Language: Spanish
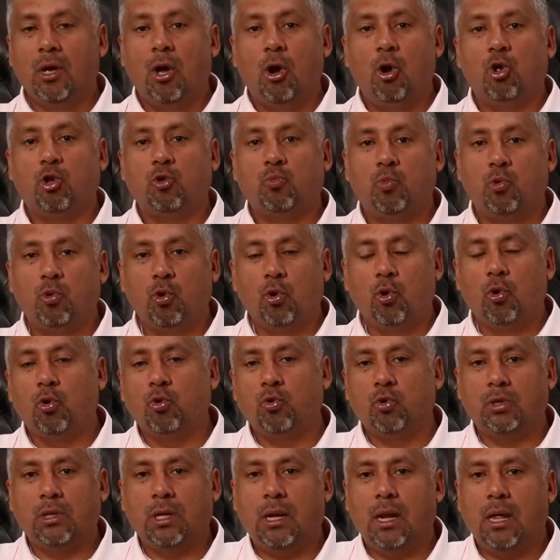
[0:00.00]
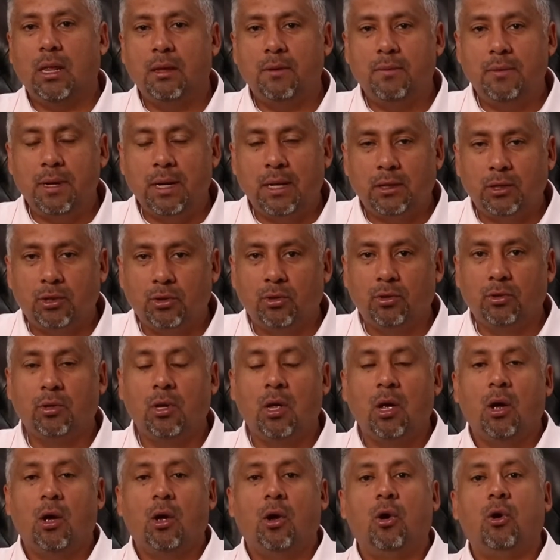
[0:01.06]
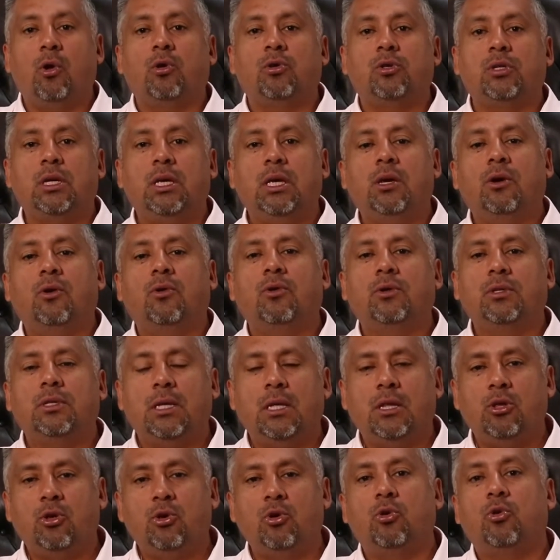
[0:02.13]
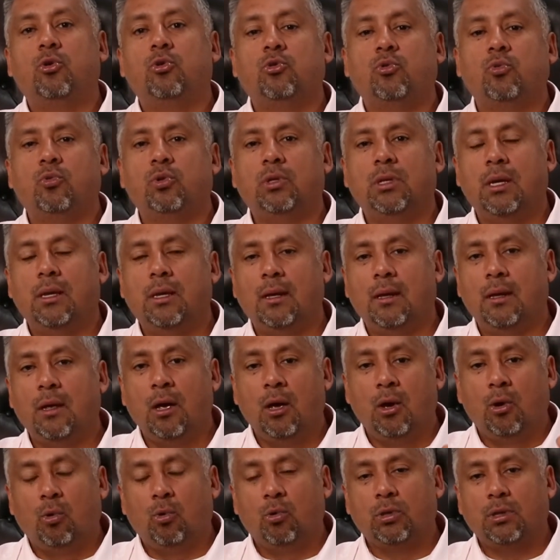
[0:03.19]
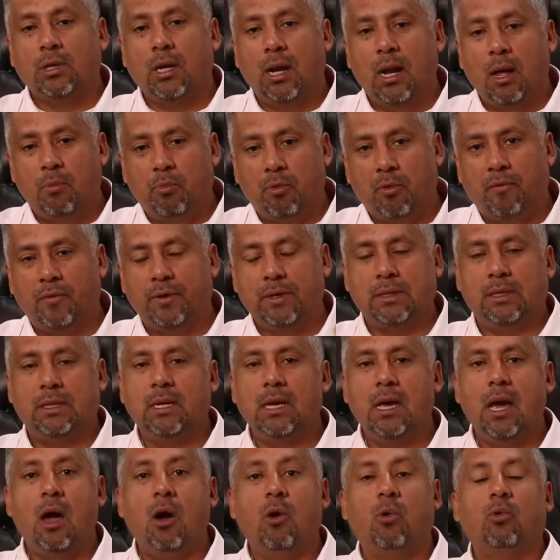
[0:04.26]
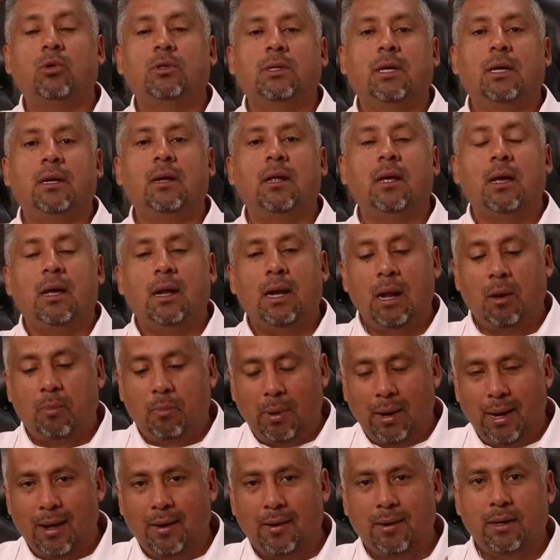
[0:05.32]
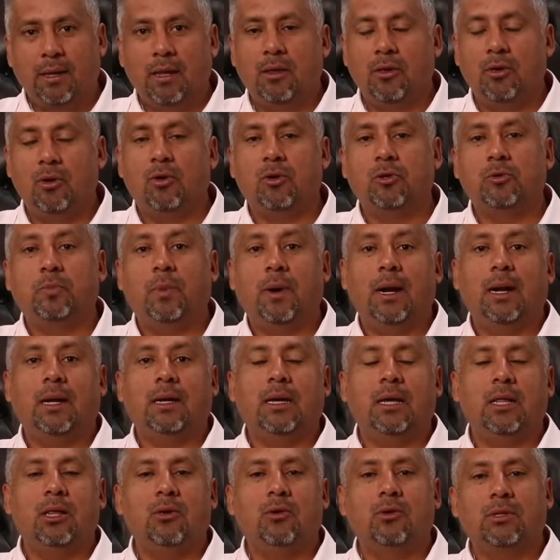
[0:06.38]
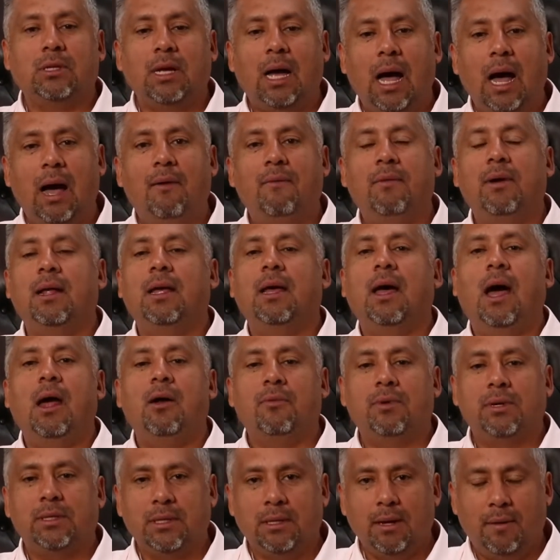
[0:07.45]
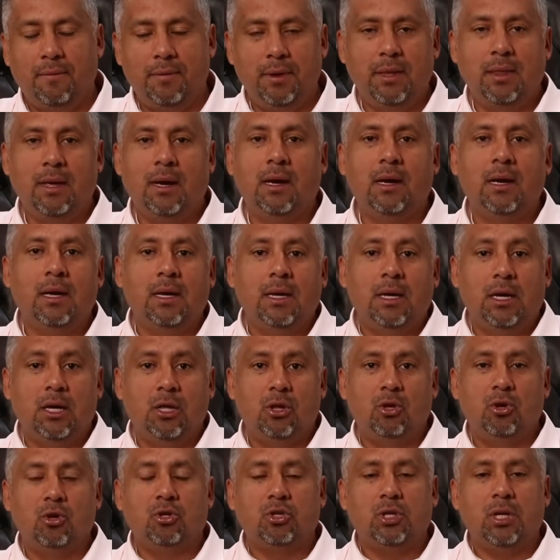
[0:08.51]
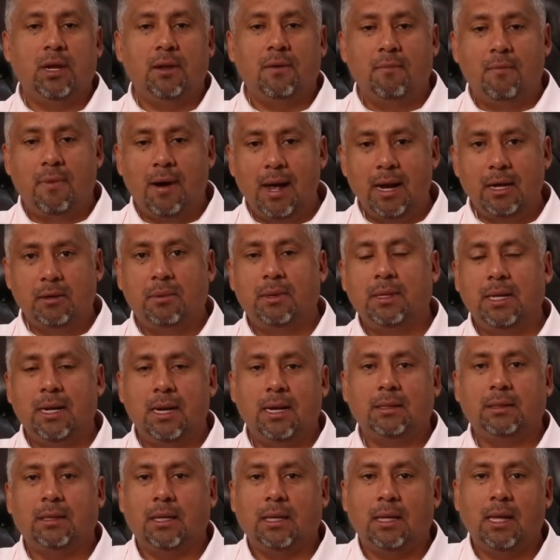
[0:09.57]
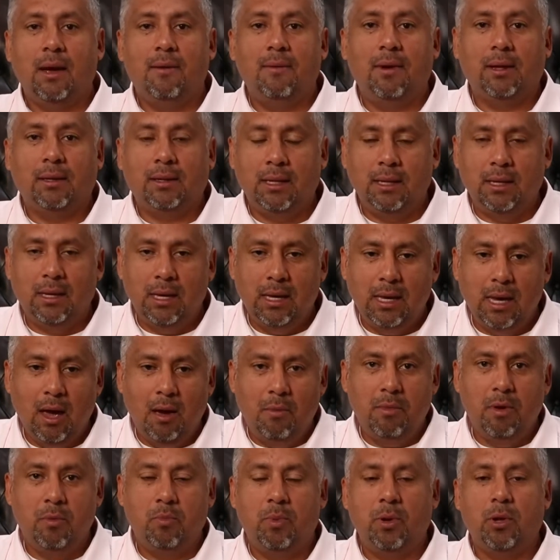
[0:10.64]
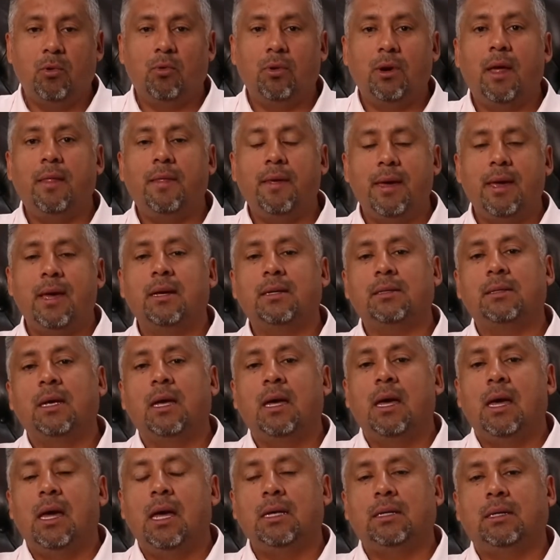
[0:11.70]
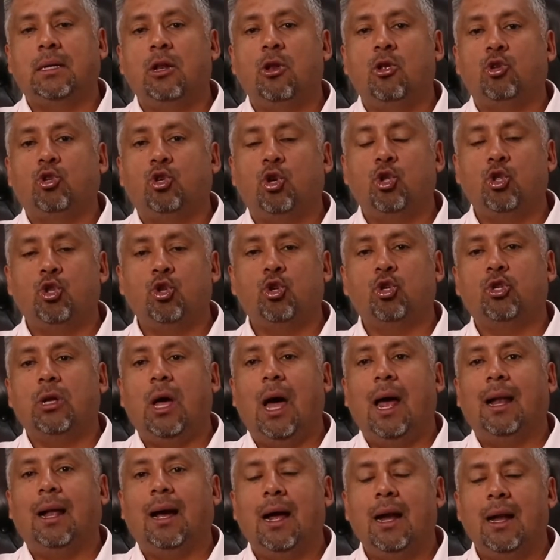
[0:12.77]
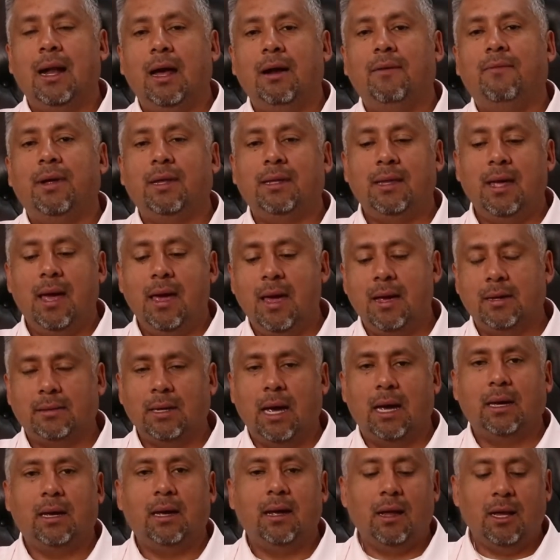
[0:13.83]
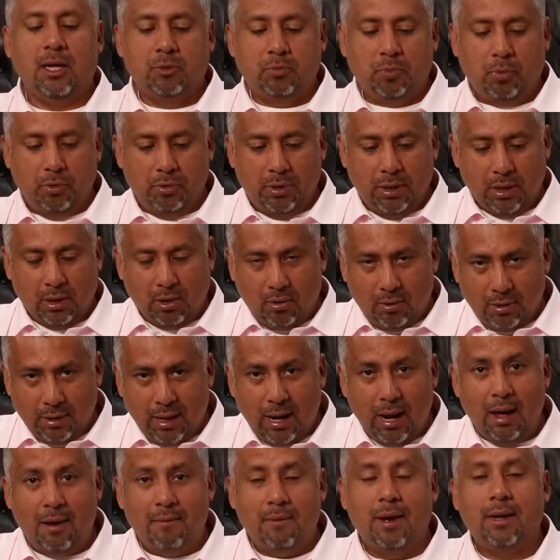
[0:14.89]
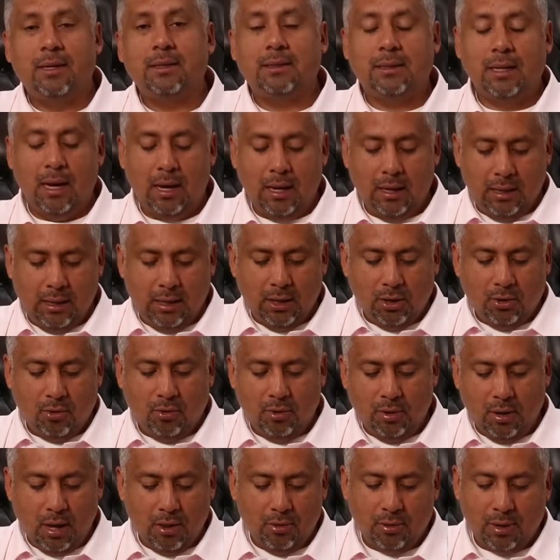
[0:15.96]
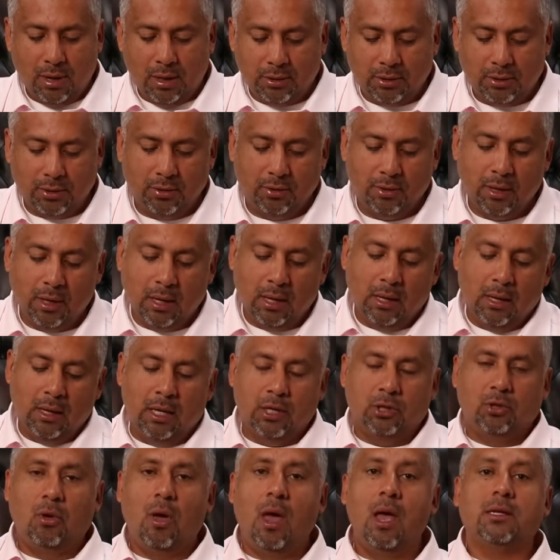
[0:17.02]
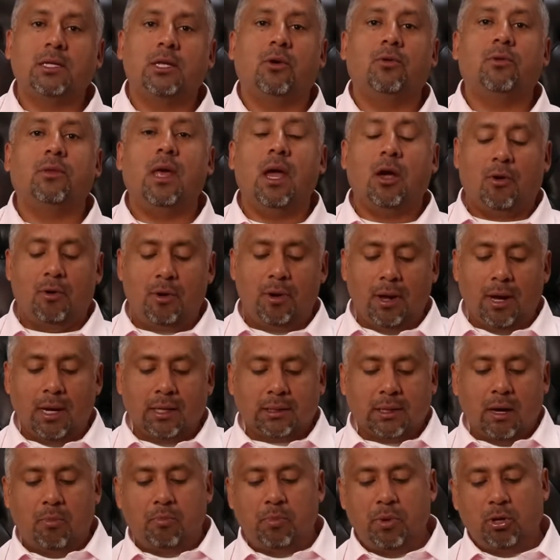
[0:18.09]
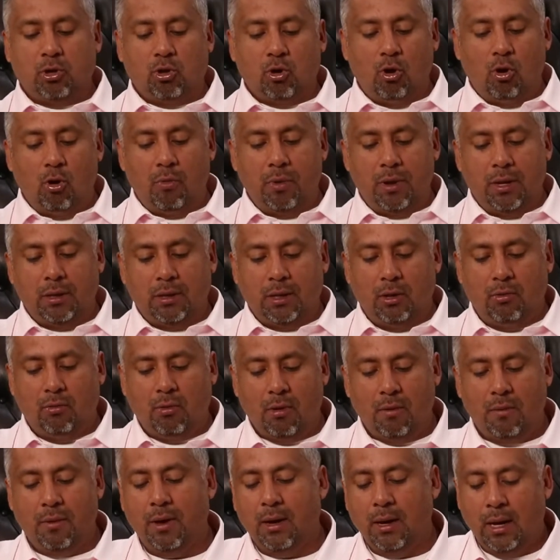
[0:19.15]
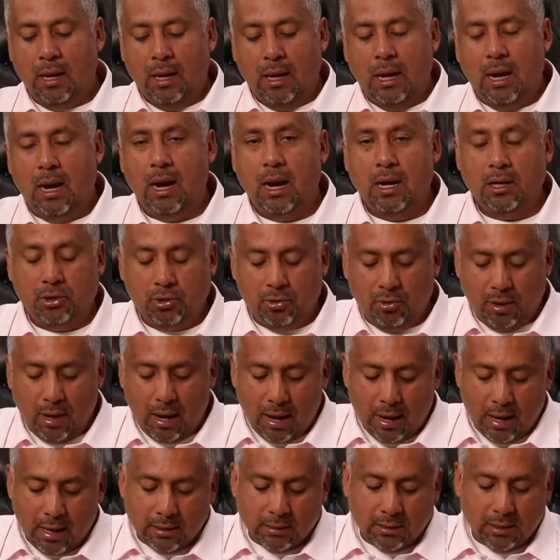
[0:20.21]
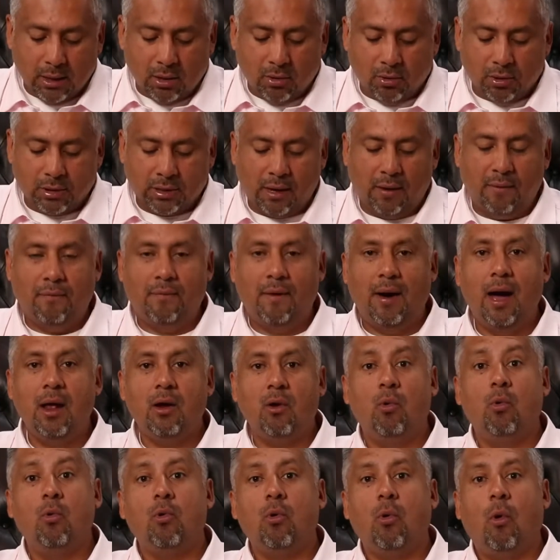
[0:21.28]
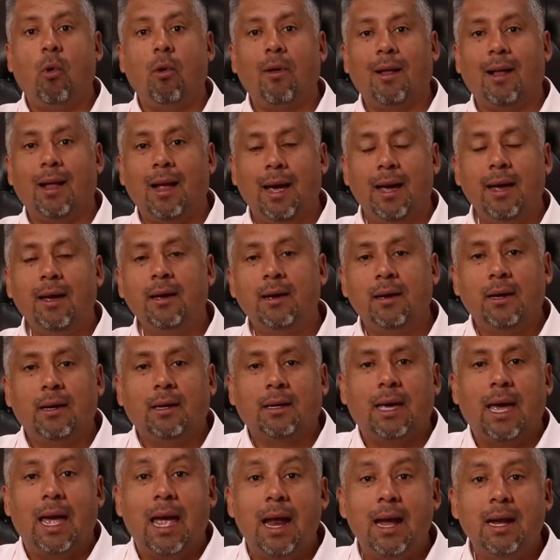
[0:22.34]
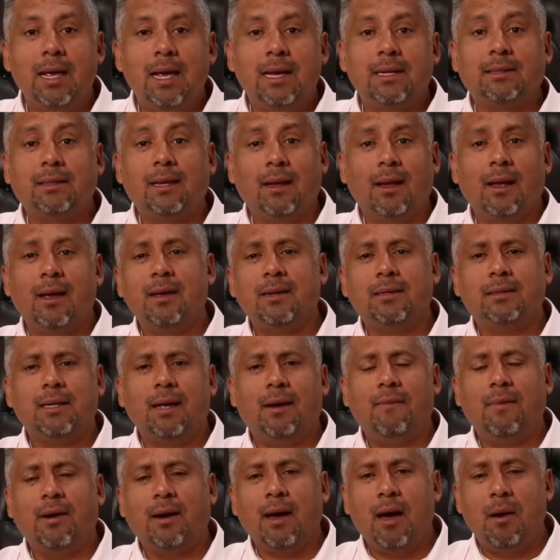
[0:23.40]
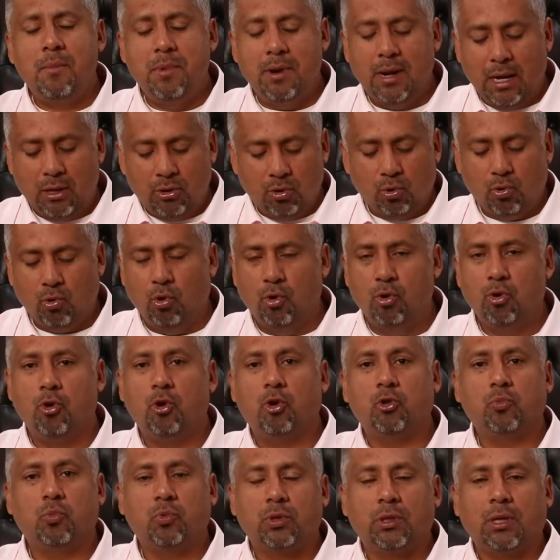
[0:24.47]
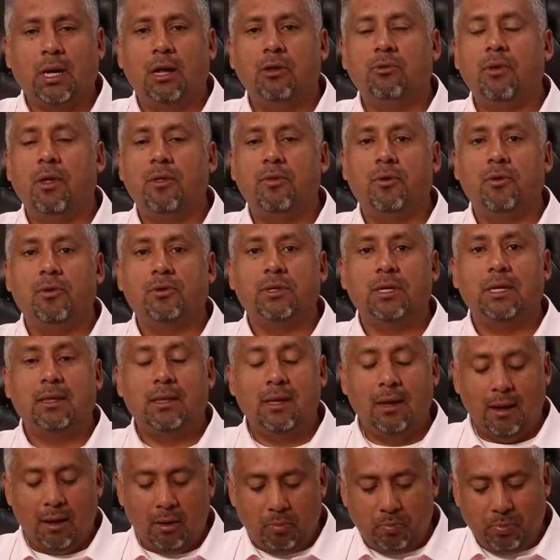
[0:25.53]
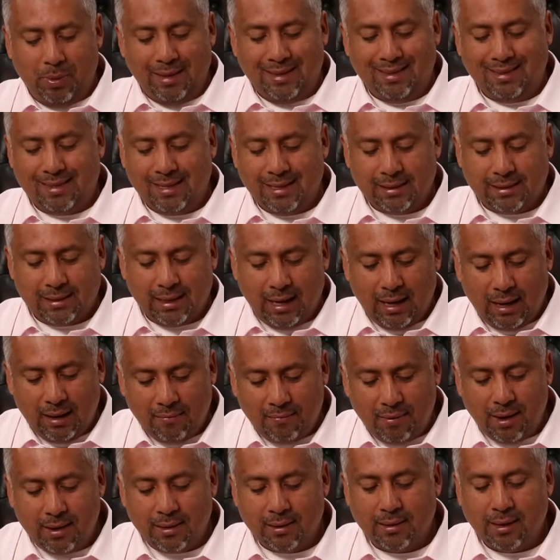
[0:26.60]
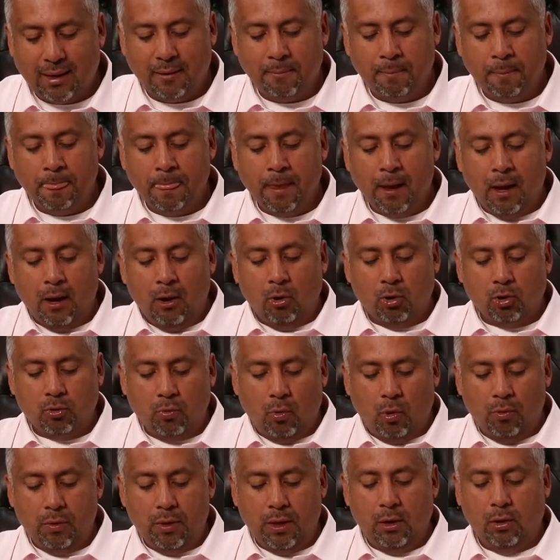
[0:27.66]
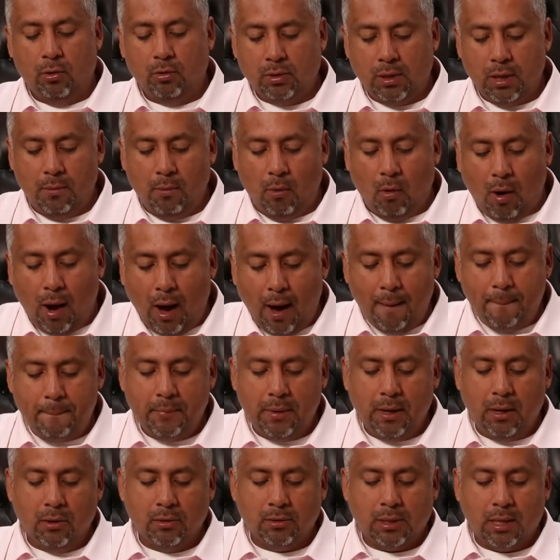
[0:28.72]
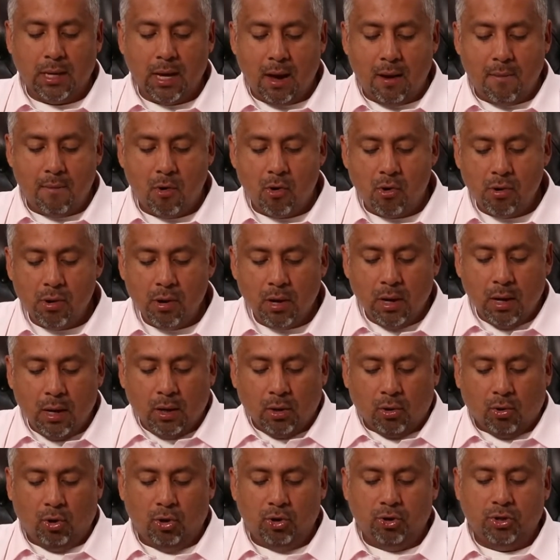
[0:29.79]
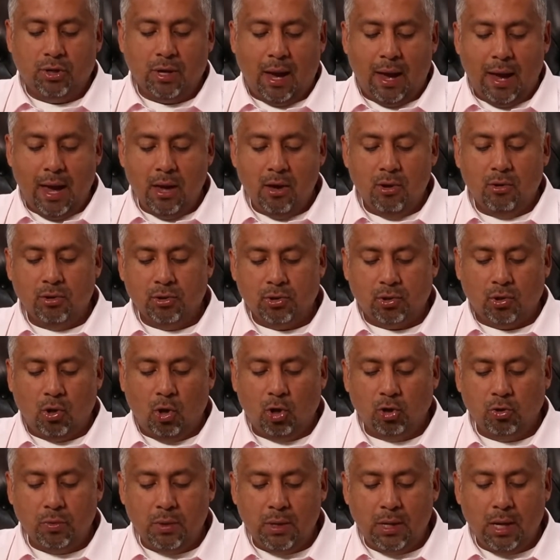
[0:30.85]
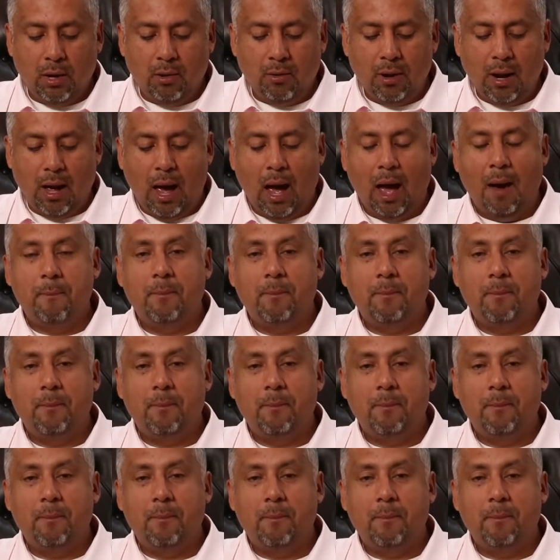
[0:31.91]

Los brujos usan adivinación, los hijos de Dios usan, usan la profecía, usan la palabra de Dios para que Dios hable a nuestra vida. Y Dios tiene varias maneras que te habla a ti y a mí, pero una de ellas es que nosotros al ganar batallas hay que responder con alabanza y con adoración. Estoy en 2 de Crónicas capítulo 29 y la historia es de José Josafat, un rey, que él, este rey estaba caminando con Dios, buscando a Dios, y de repente se levantan los, de Moab y los de Amón contra ellos. Todos vinieron a